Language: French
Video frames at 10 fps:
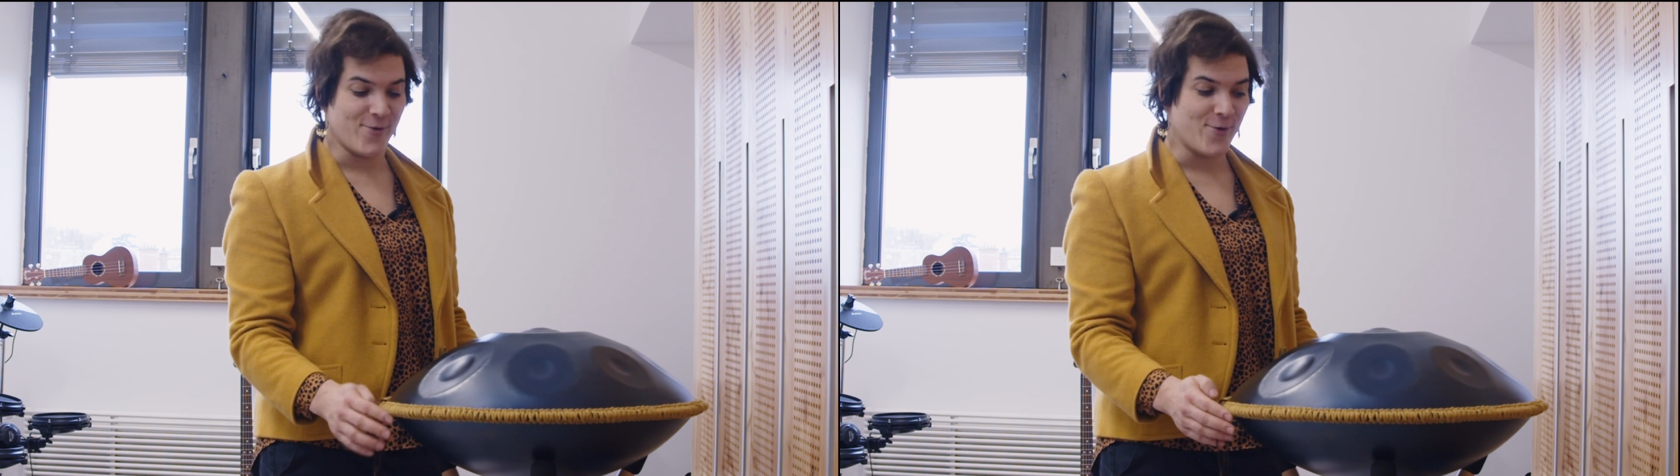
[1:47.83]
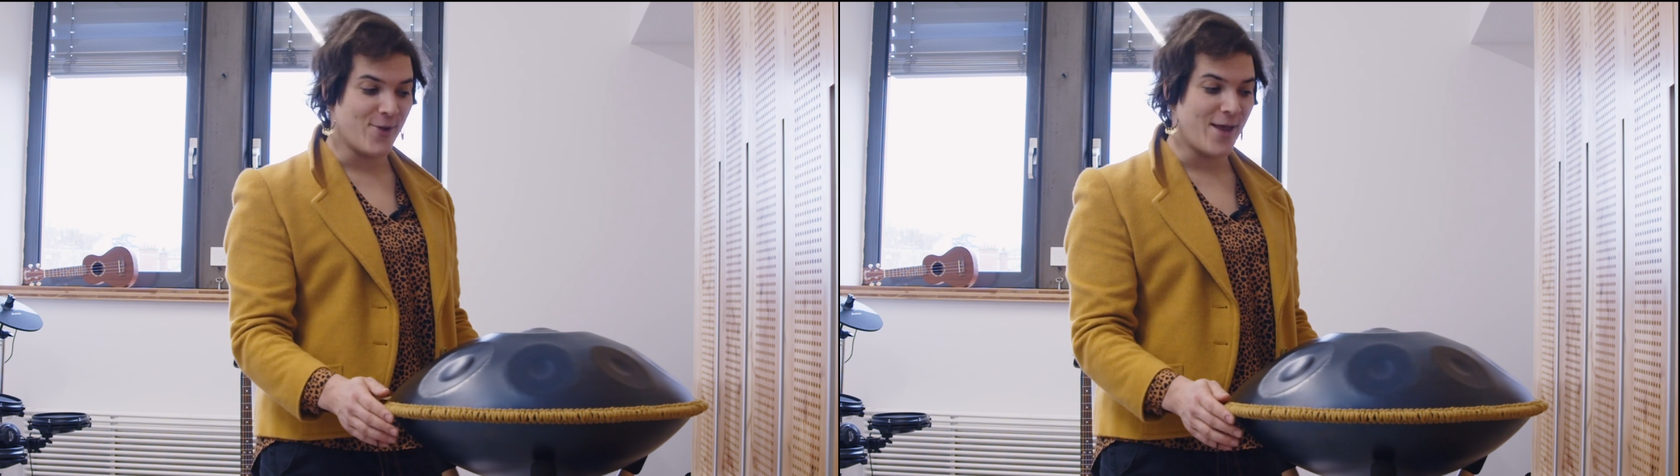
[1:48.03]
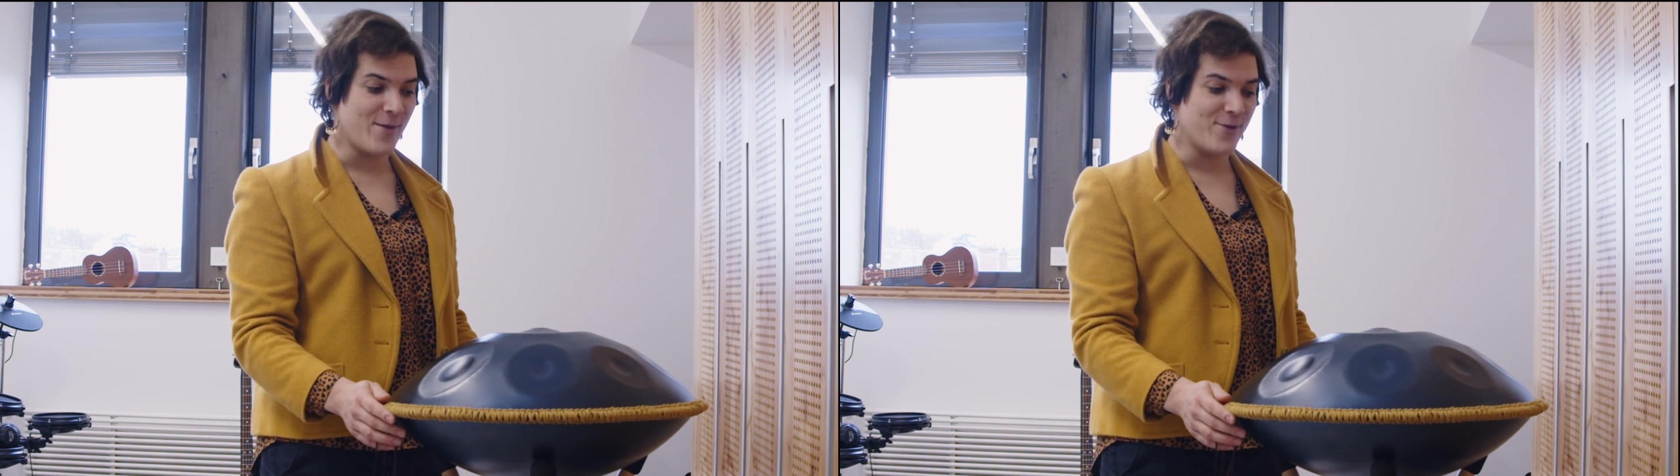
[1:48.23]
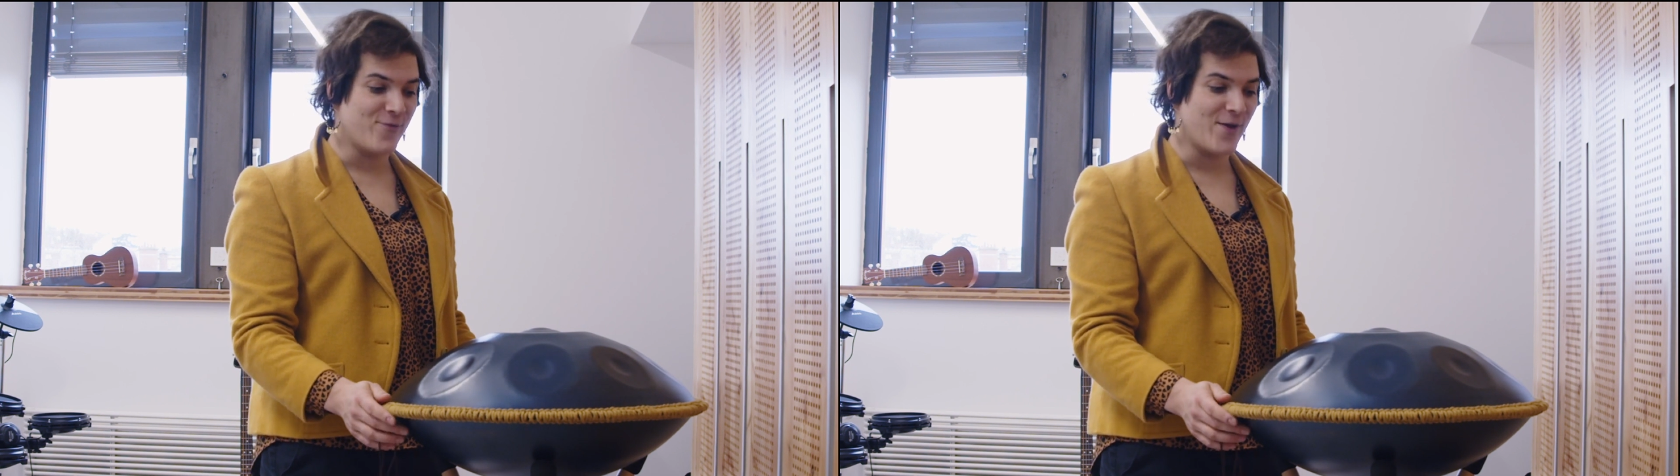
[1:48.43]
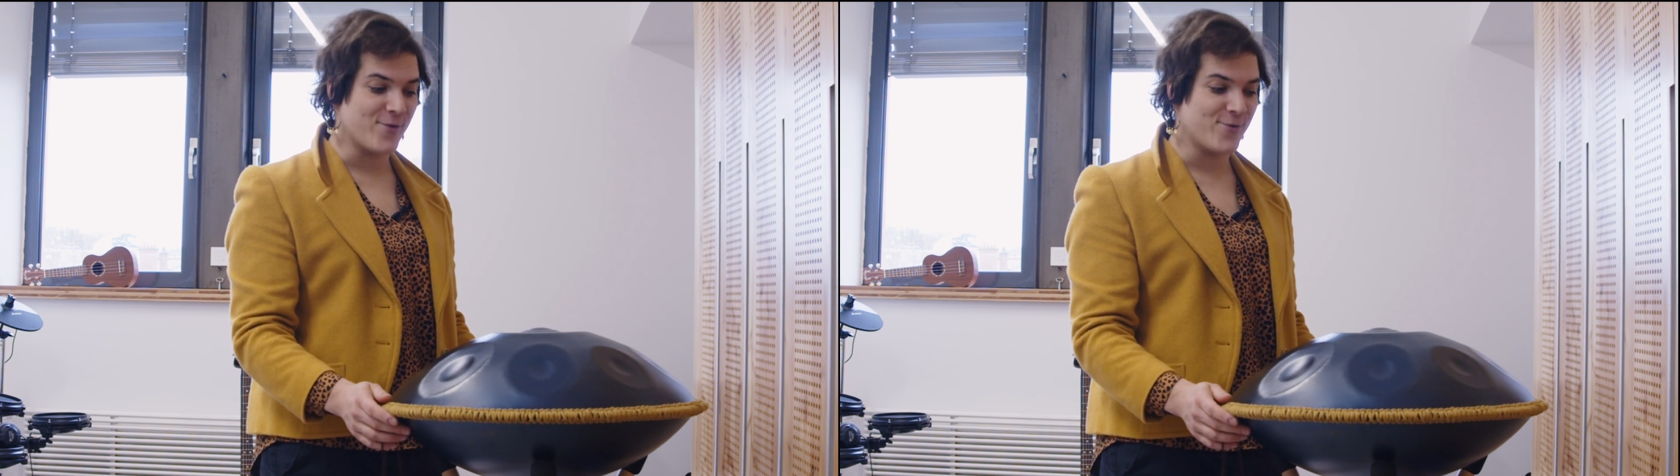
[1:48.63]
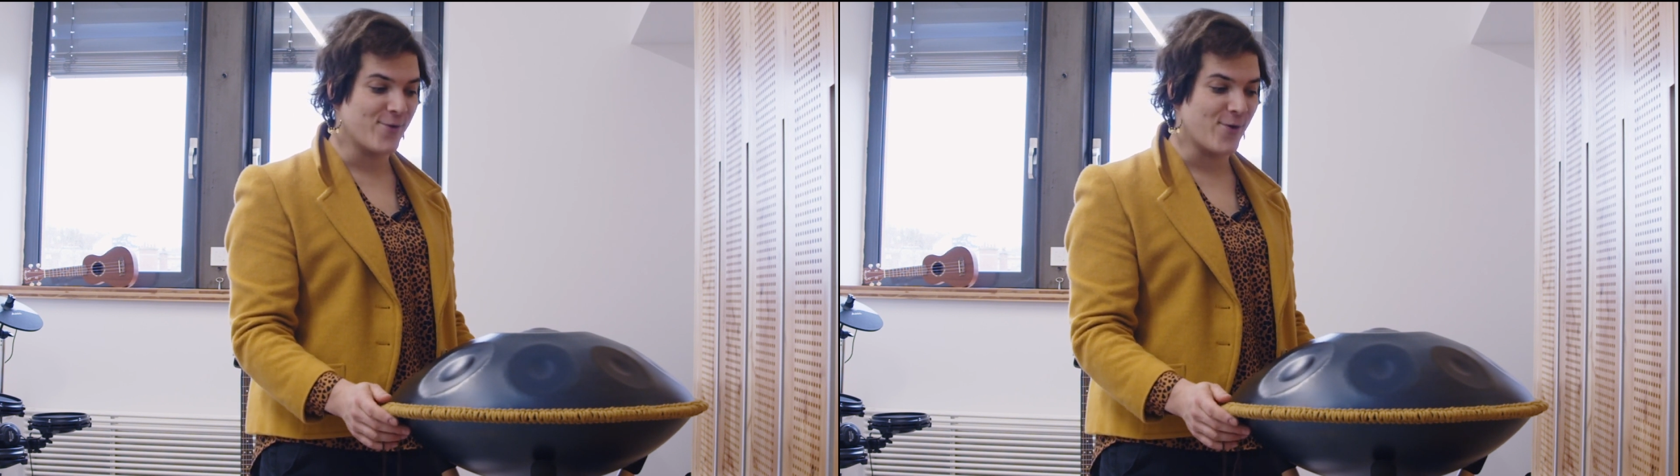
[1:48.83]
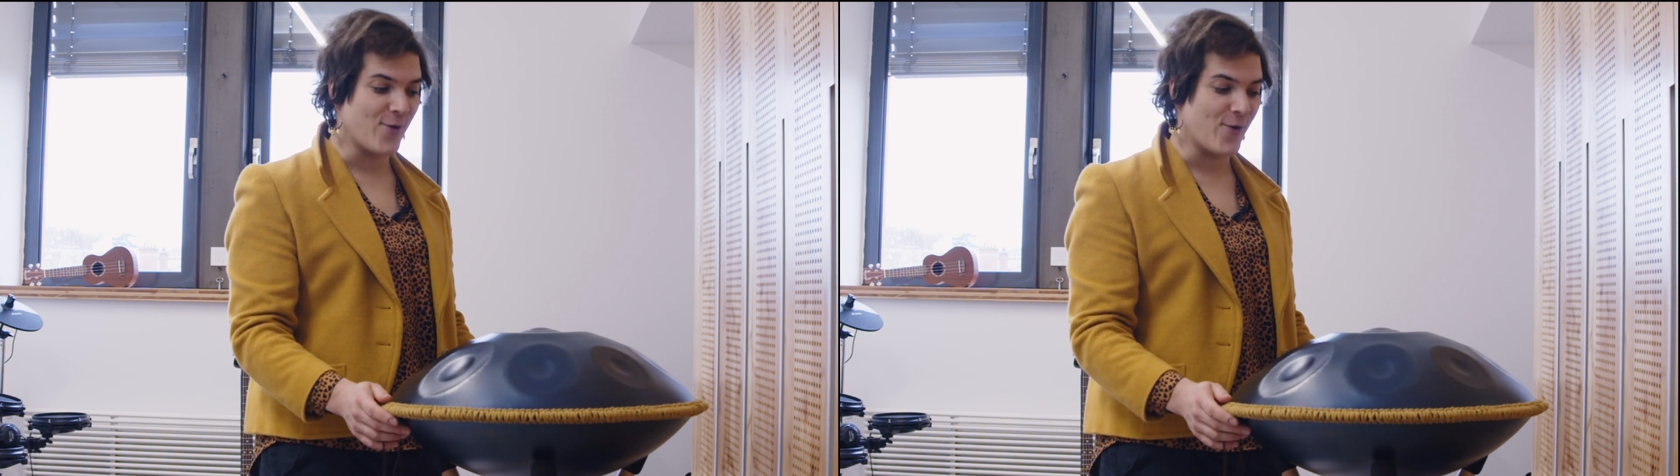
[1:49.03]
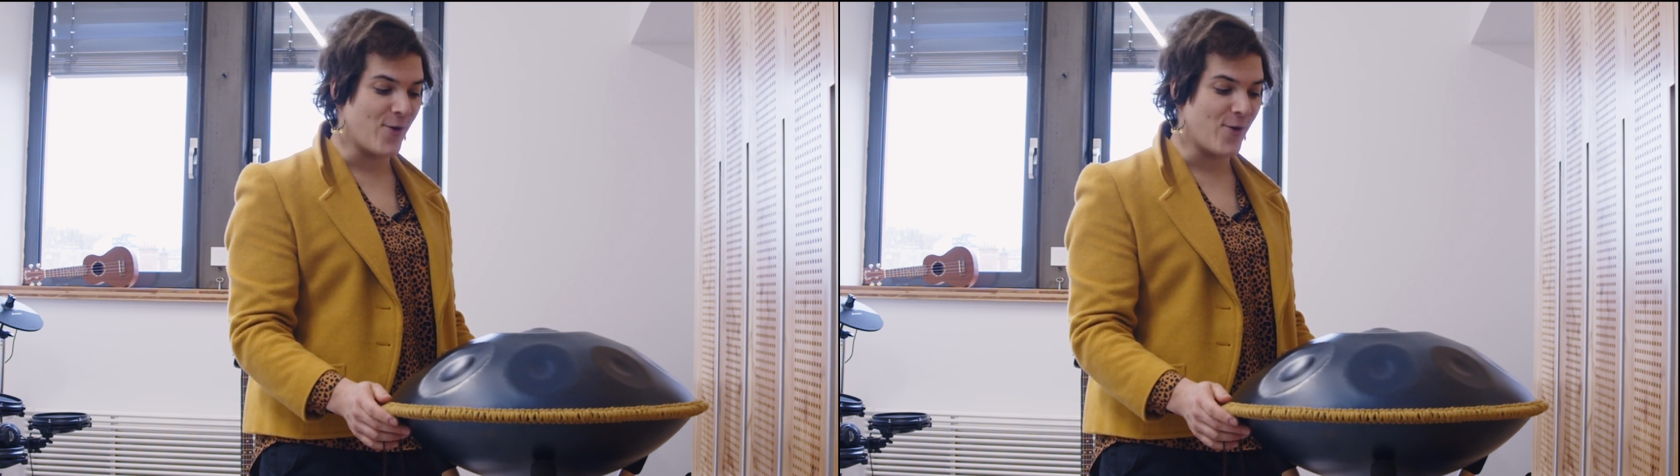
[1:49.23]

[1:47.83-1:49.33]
de la manufacture